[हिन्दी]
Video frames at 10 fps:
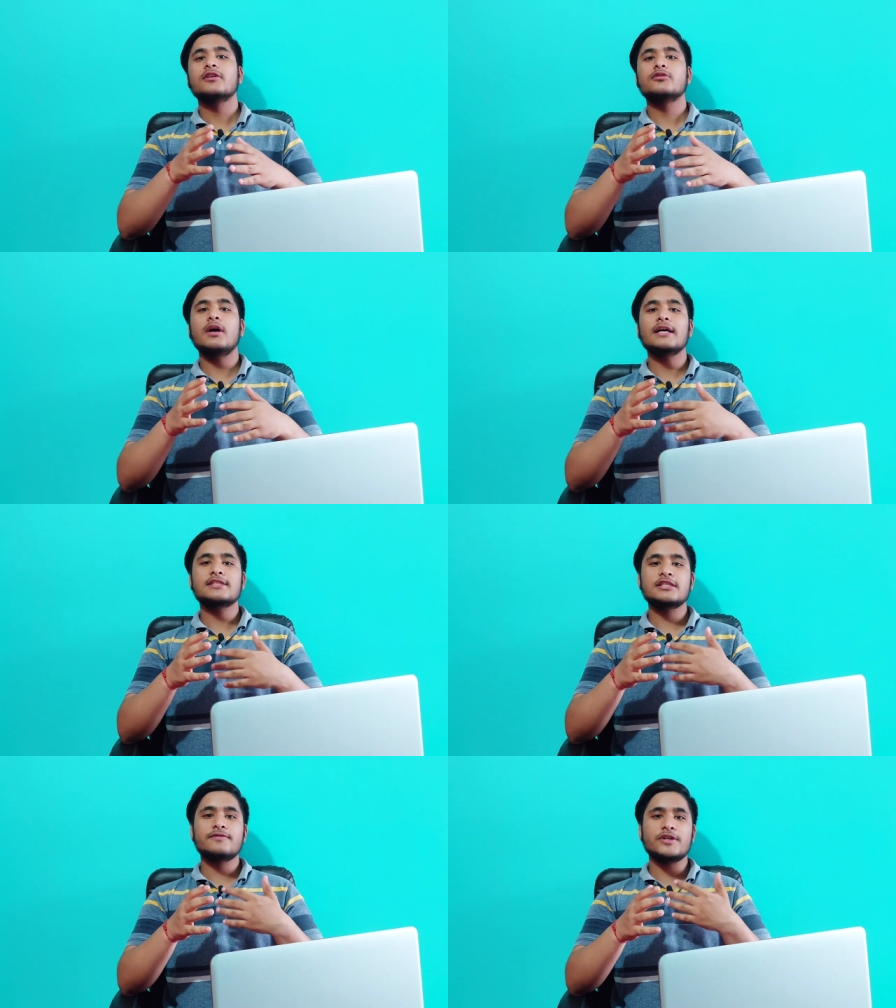तो आज
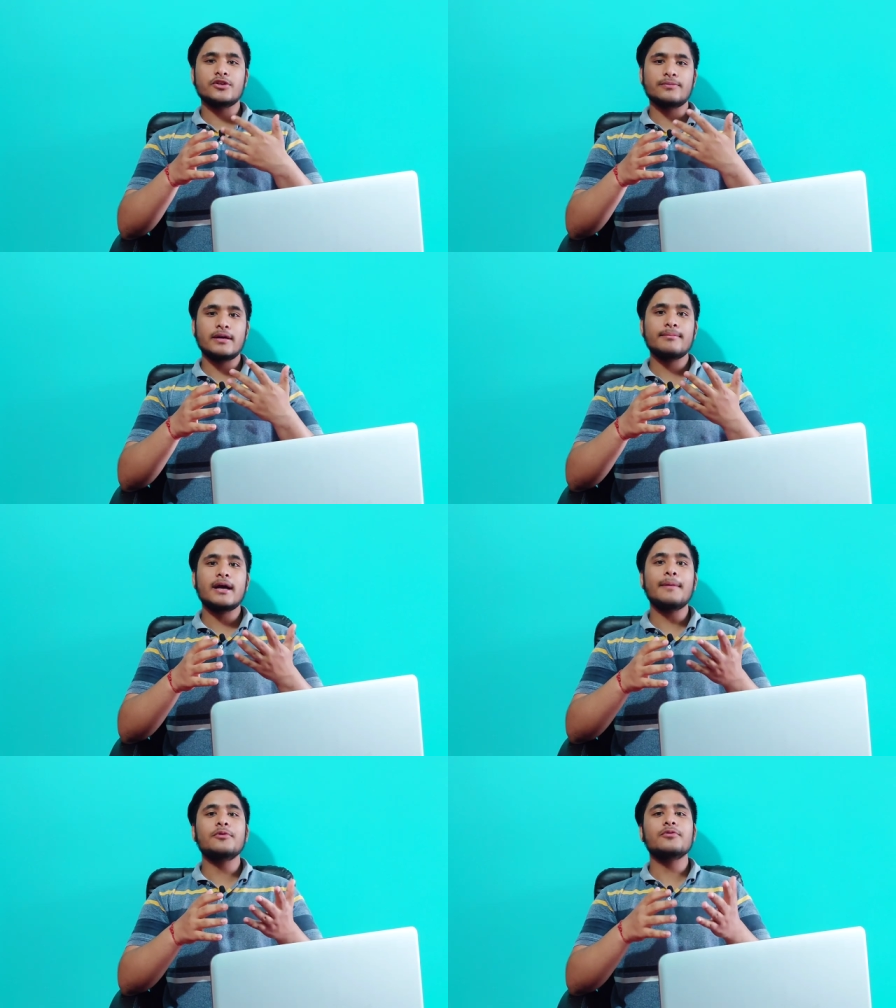की इस वीडियो में मैं
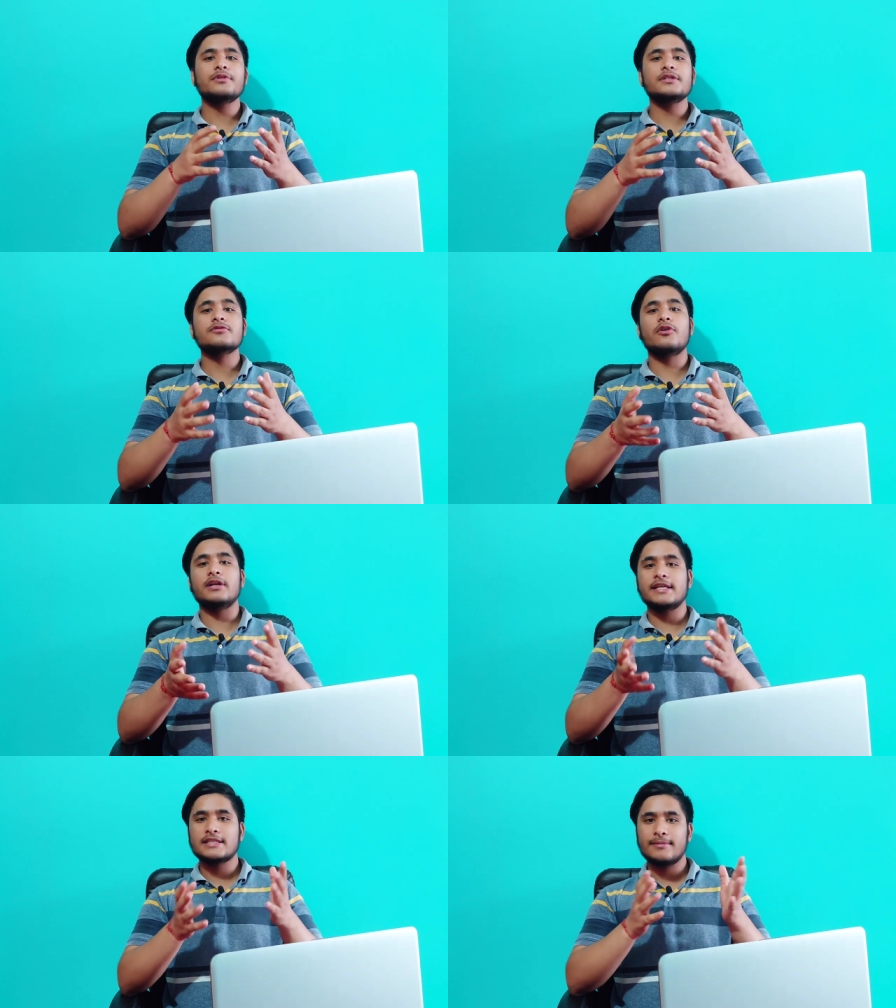आप लोगों को जिस
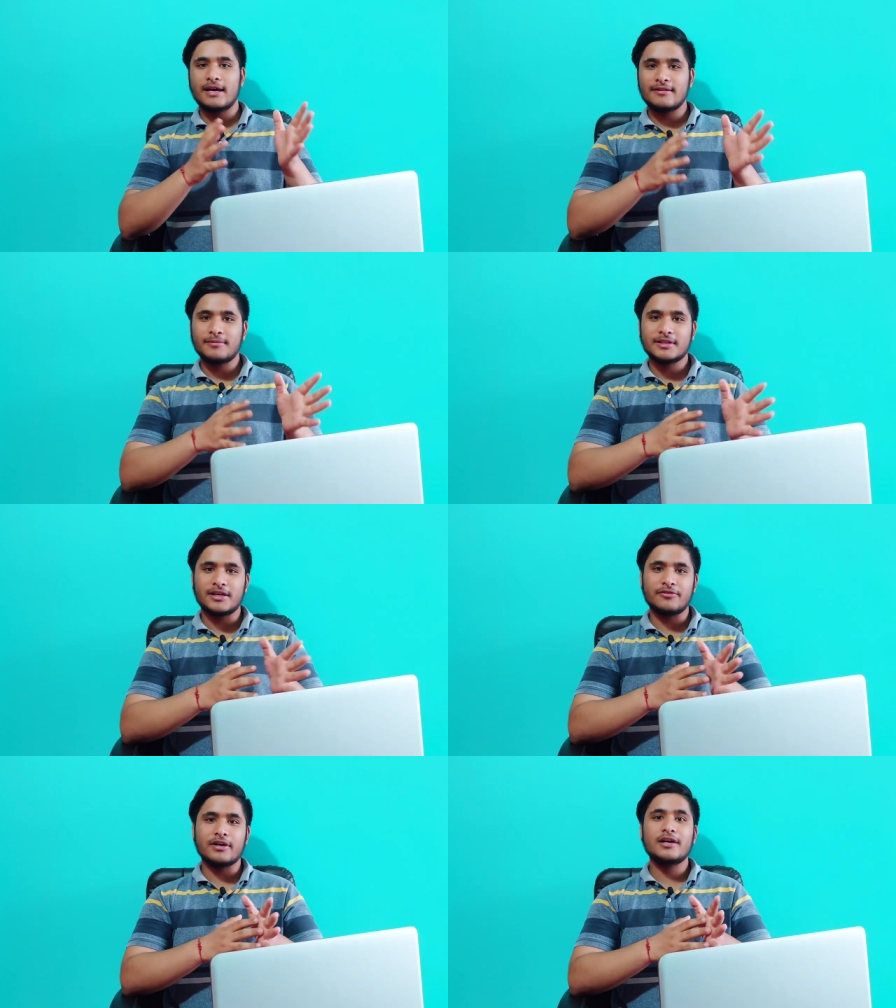कॉलेज के बारे में
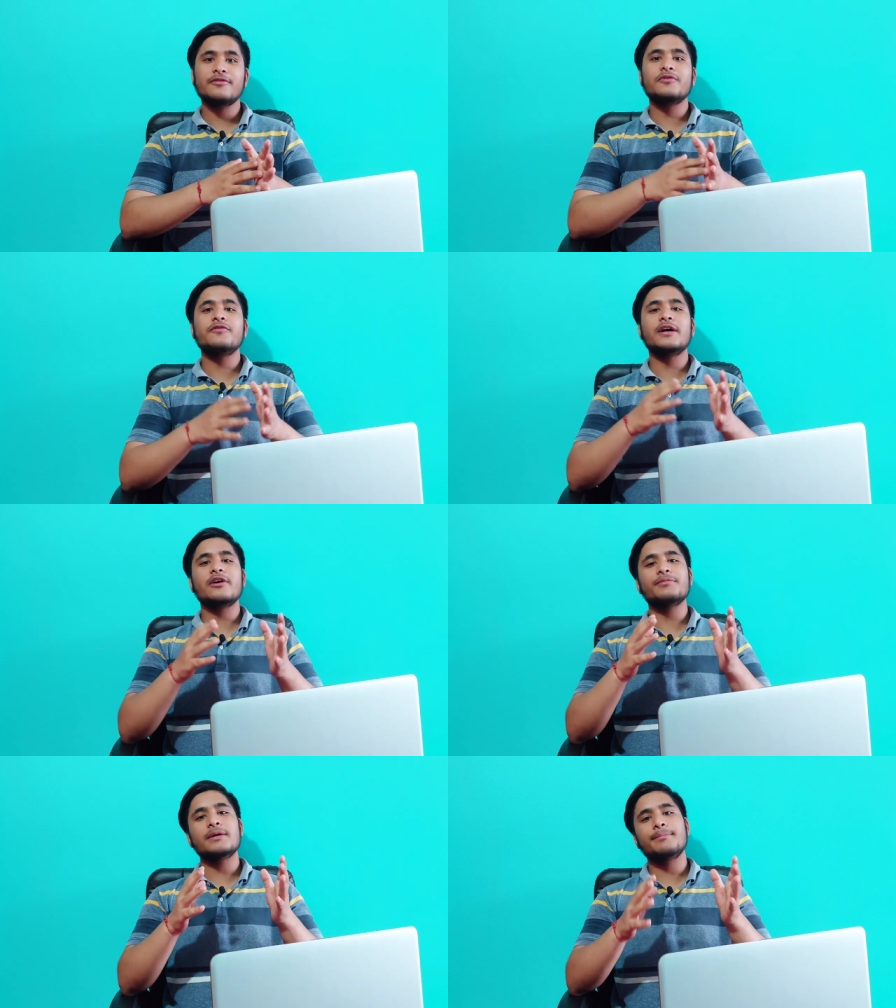बताऊंगा वो वन
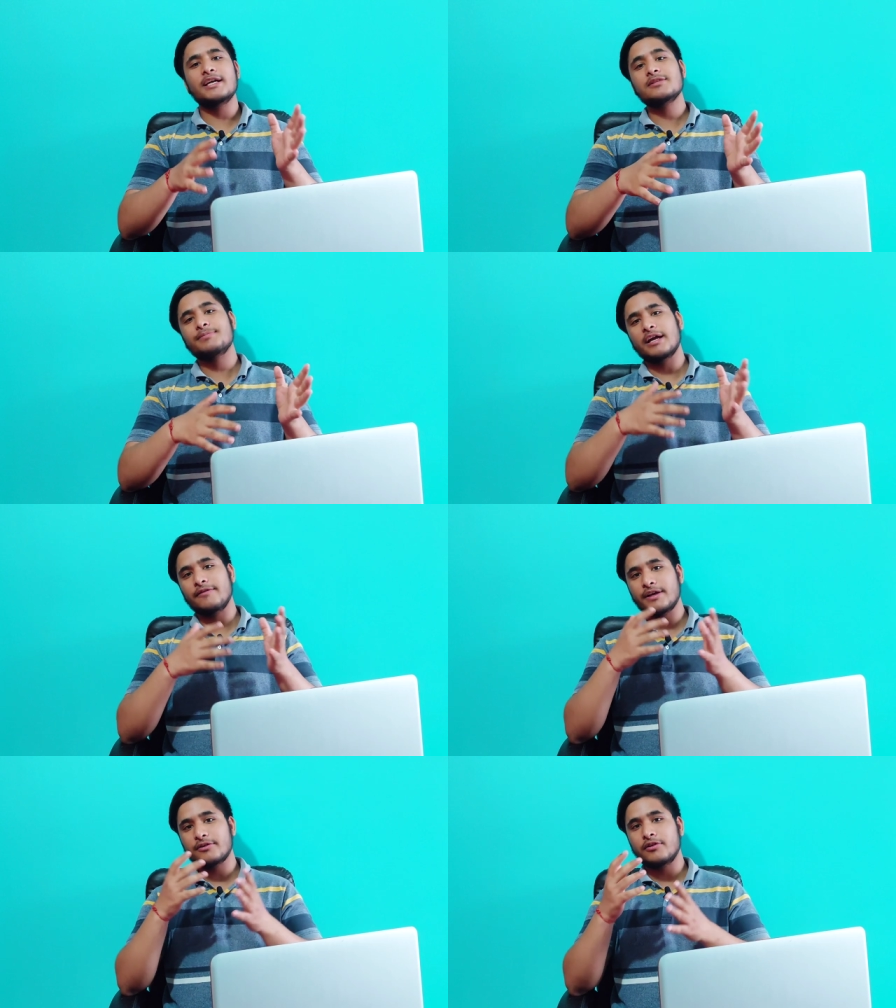ऑफ द बेस्ट
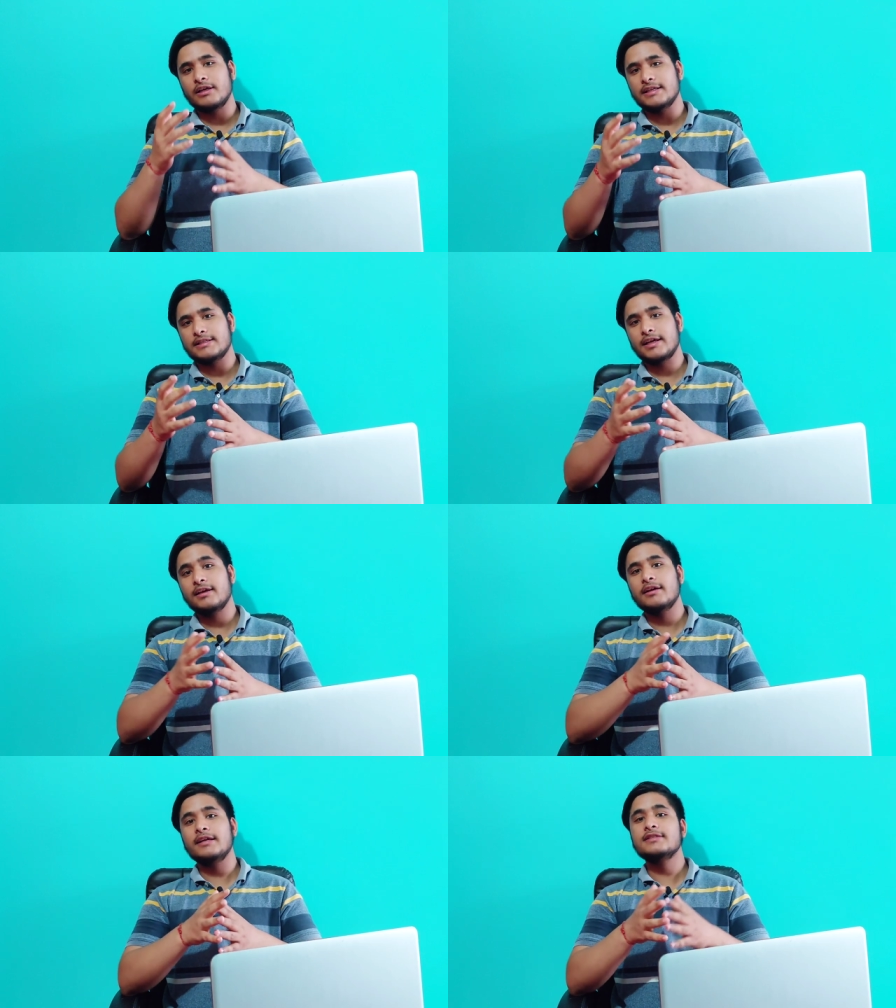प्राइवेट कॉलेज है
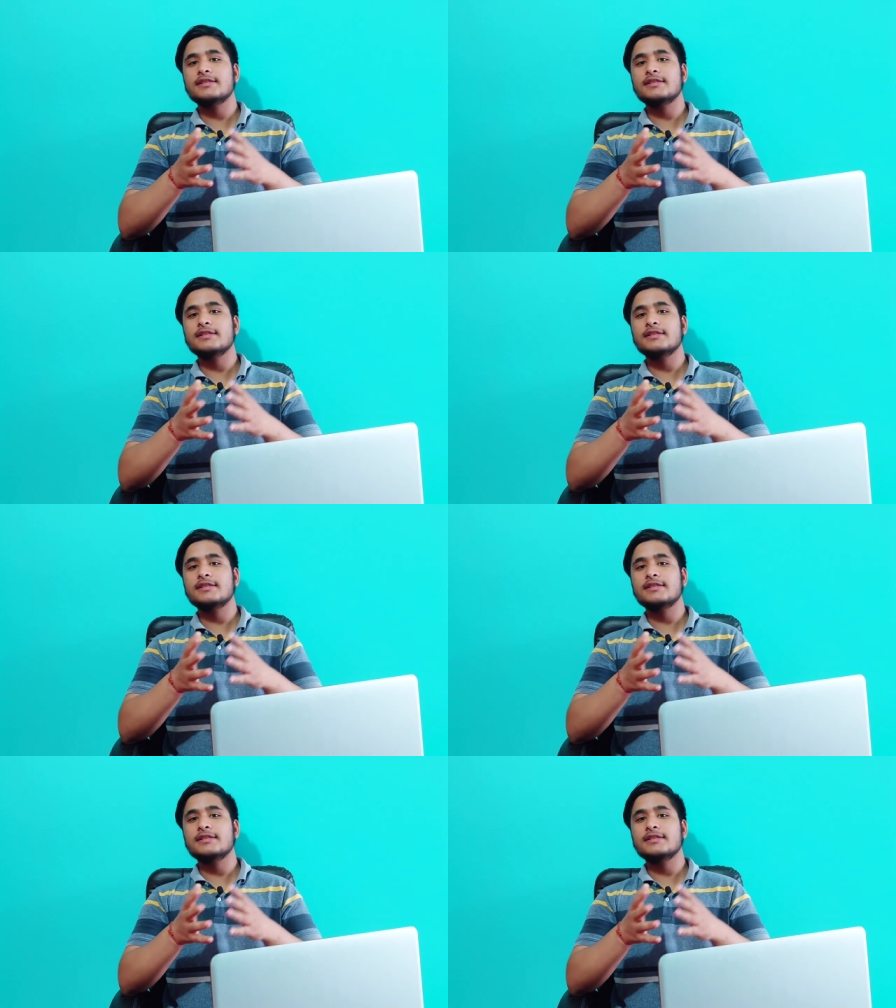इन